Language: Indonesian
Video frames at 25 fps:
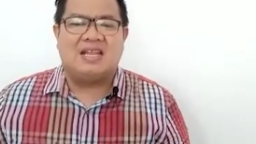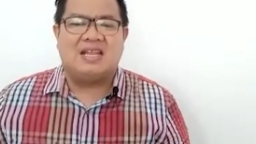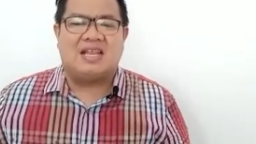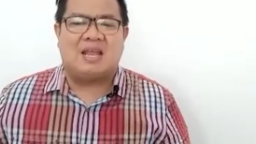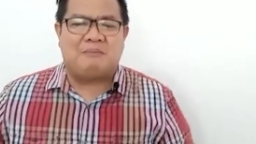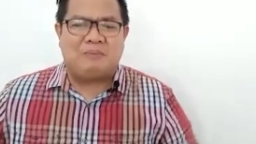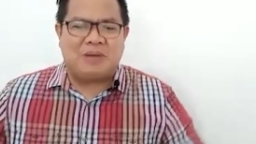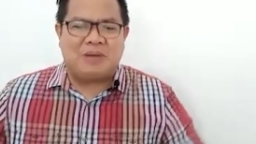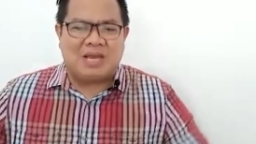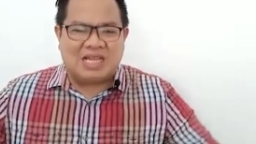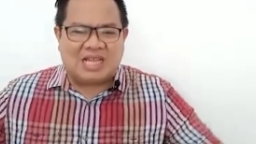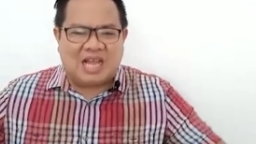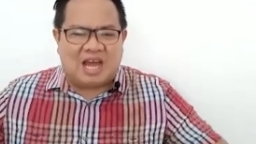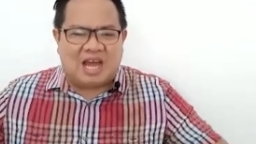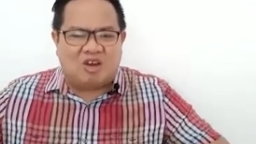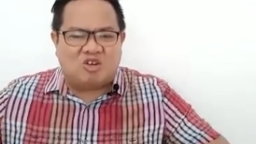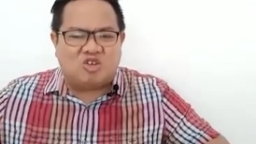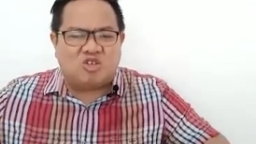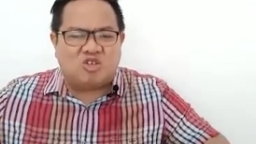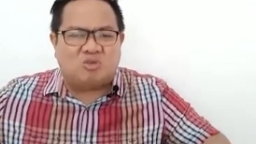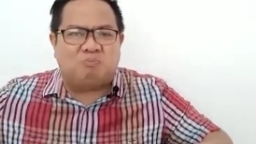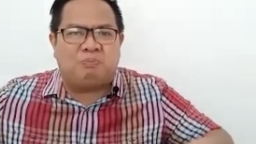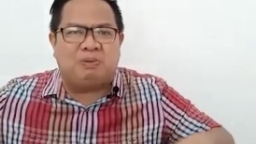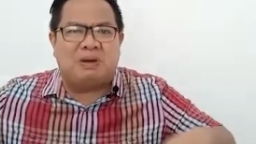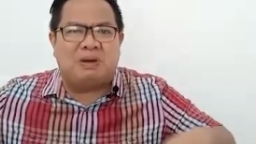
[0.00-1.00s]
Tapi kita
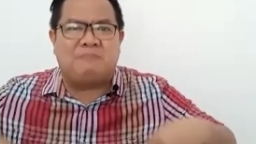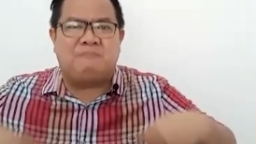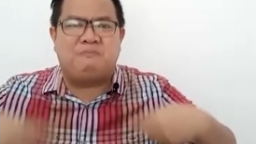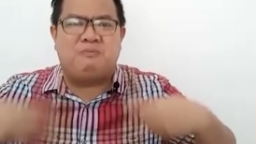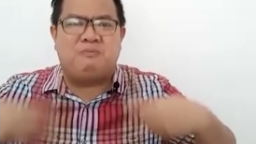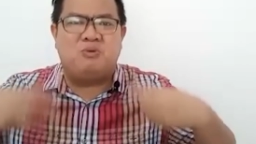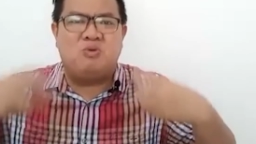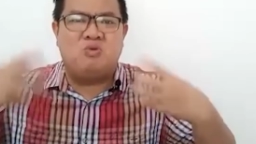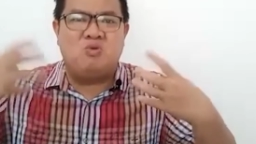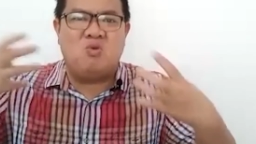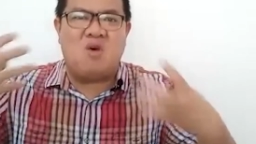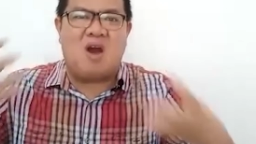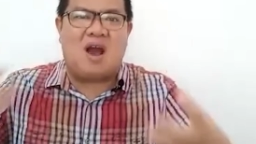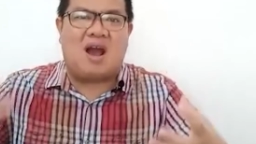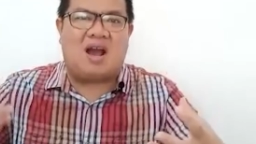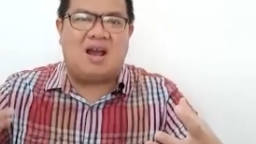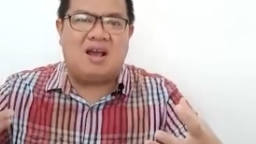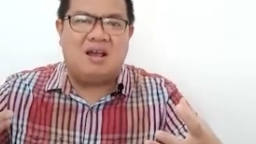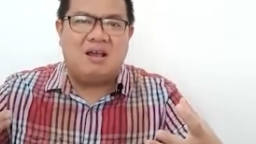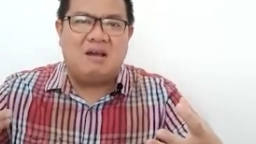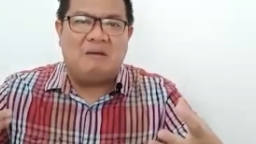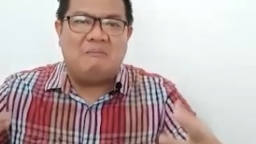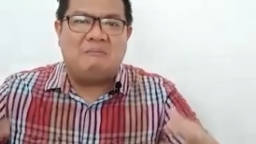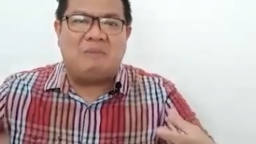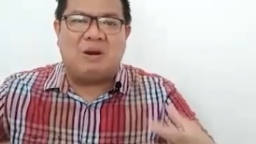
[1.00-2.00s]
harus
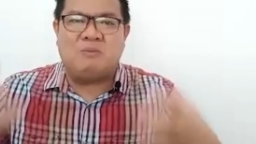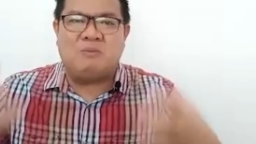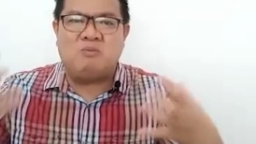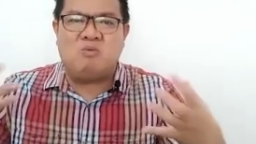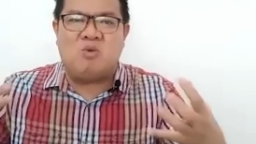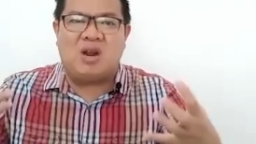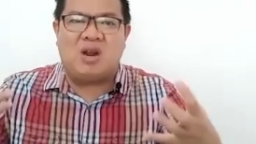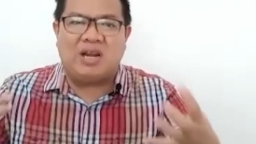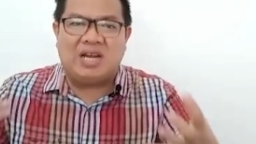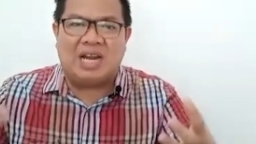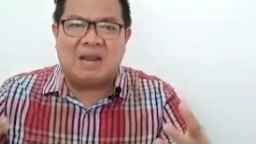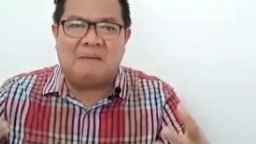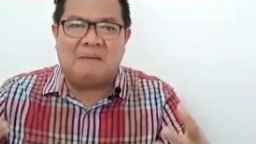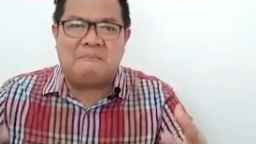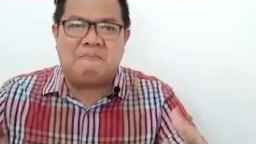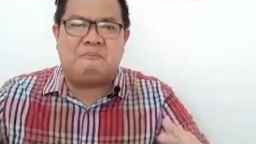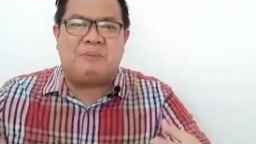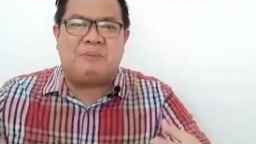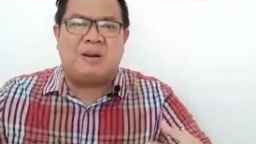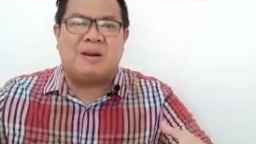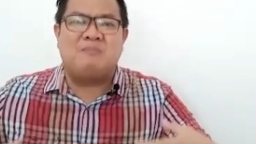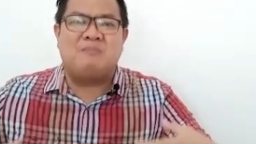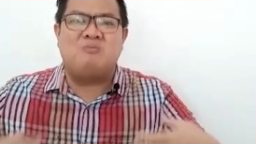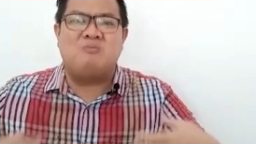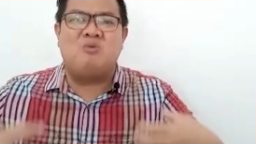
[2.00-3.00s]
berbuah berbuah dalam
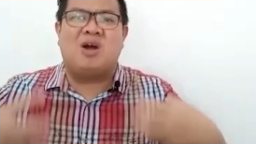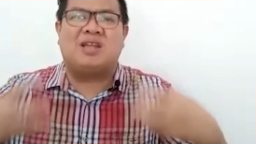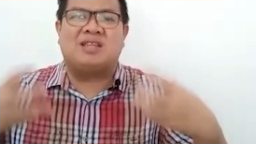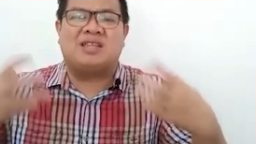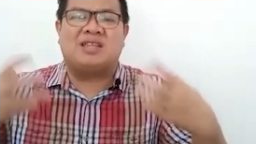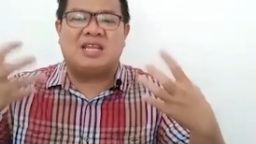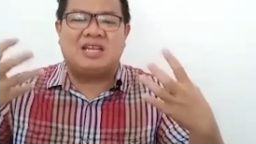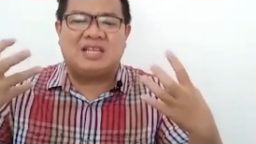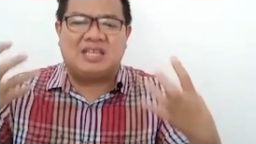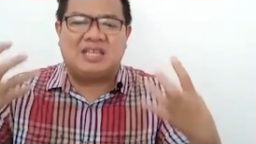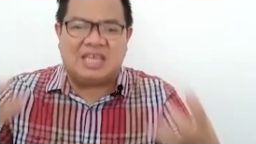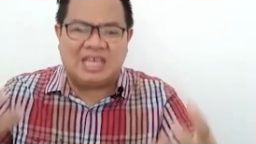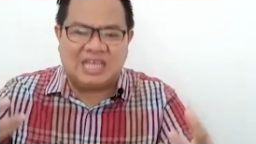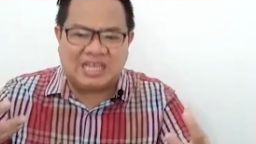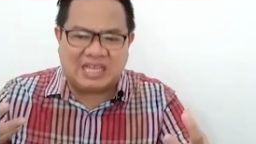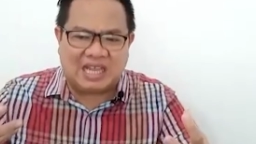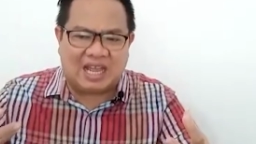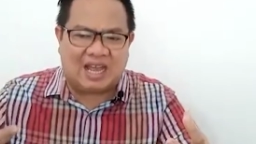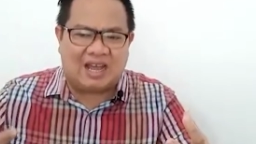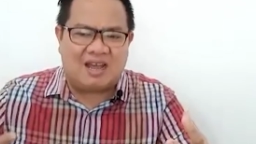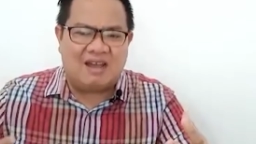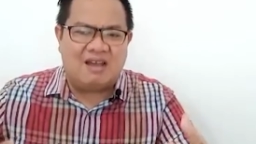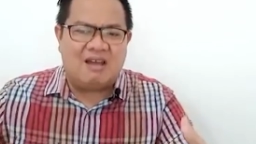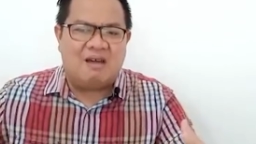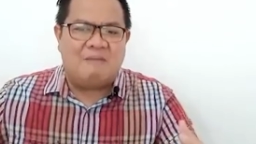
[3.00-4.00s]
perbuatan
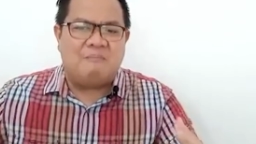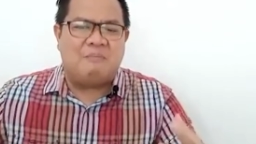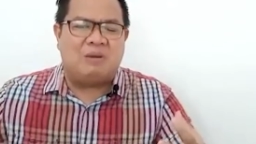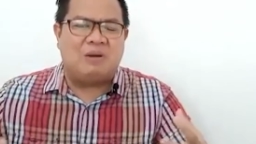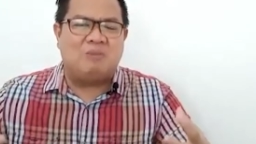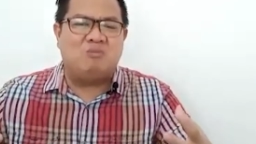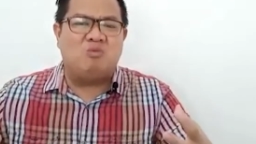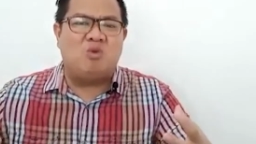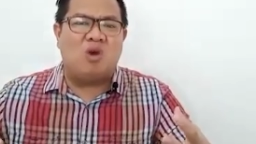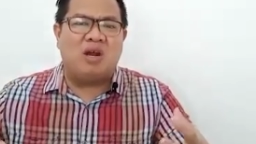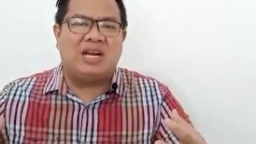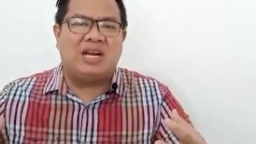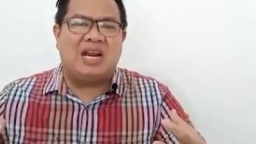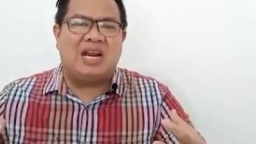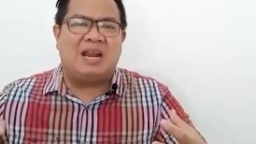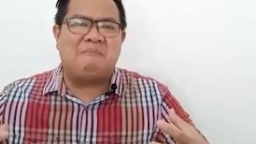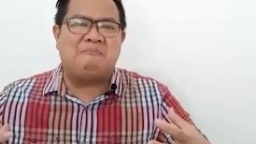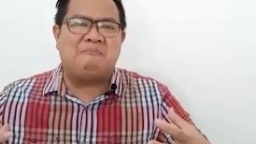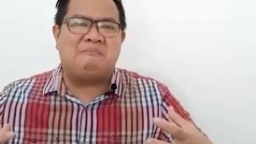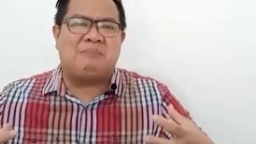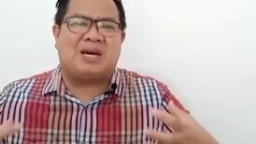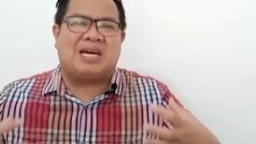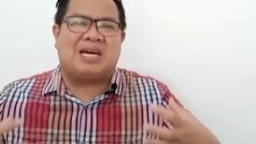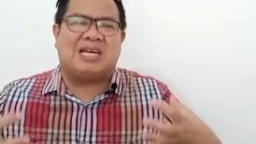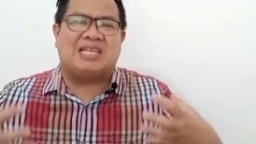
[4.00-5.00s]
kita, berbuah dalam
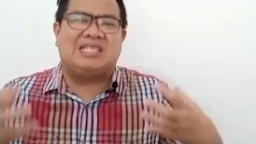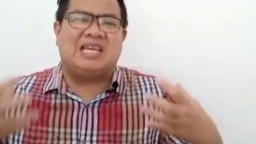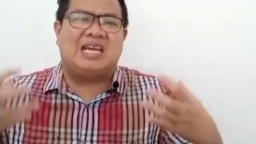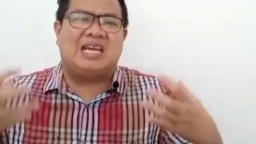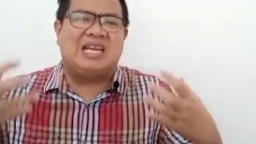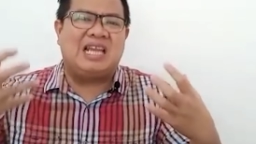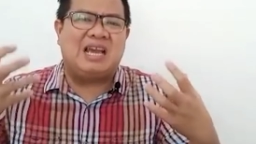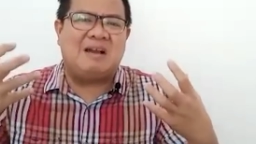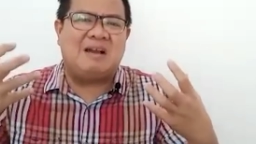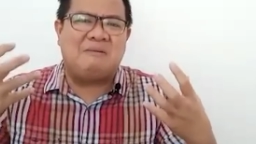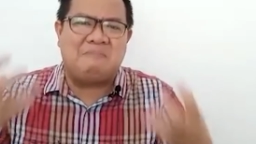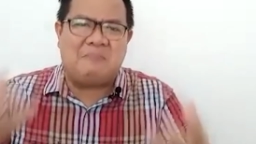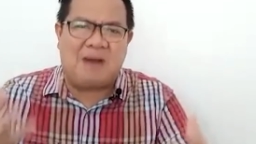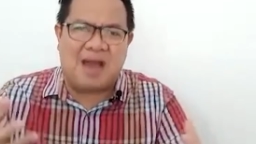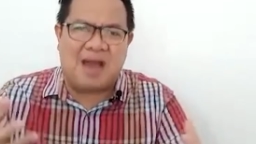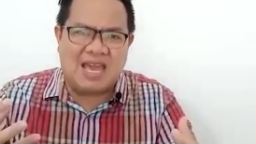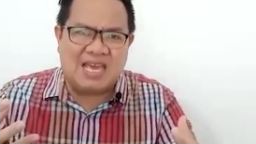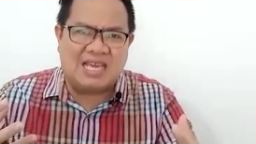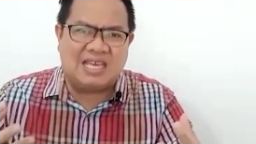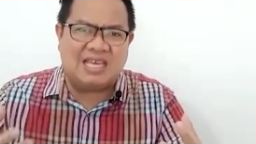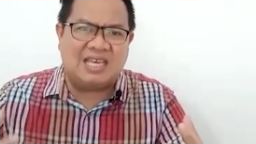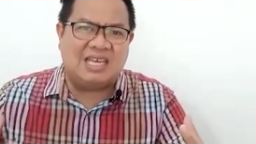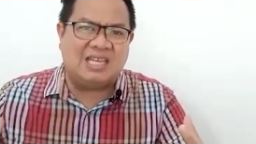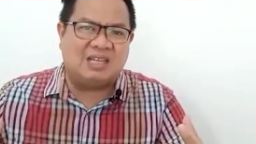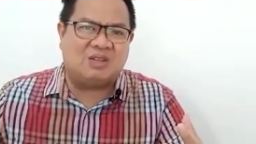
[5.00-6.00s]
pekerjaan yang
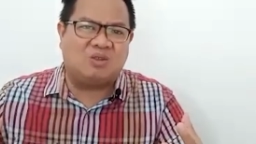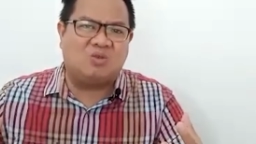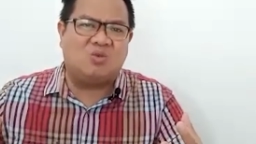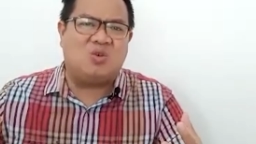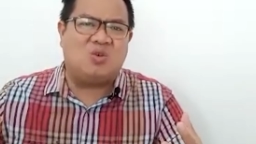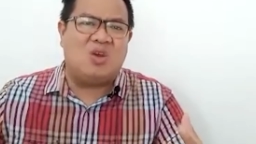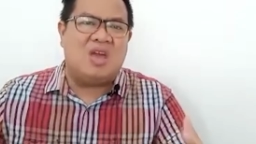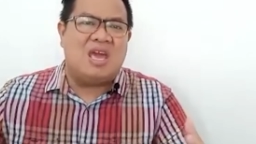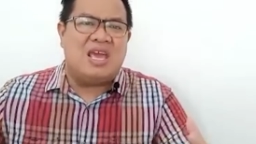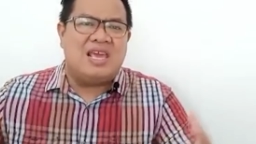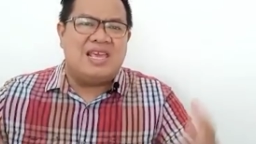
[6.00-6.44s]
baik itu